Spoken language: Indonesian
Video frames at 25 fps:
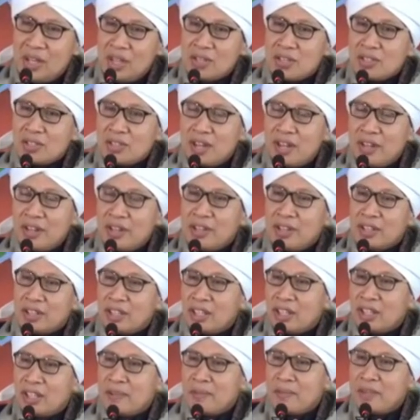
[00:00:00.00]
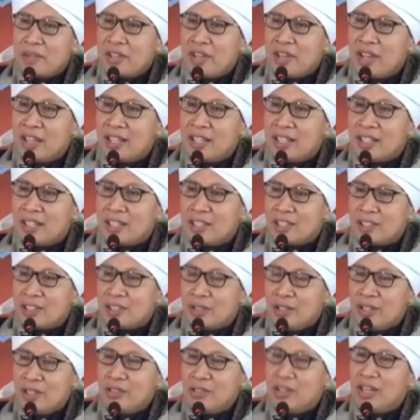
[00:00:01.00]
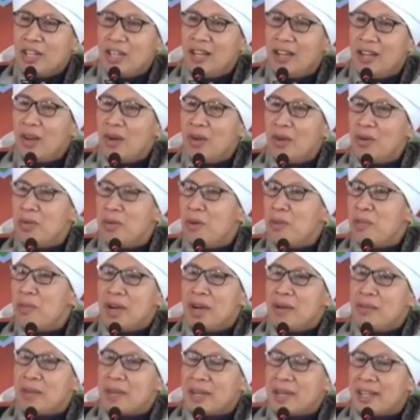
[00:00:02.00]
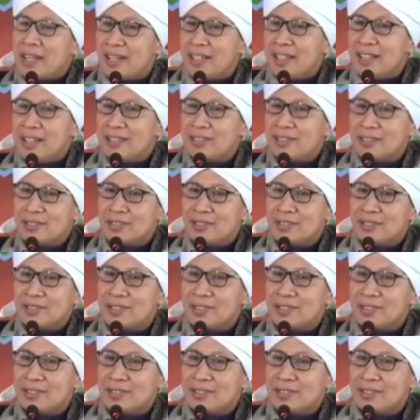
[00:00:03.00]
sesaat dikatakan penyair dan seterusnya itu adalah kalau omongan mereka yang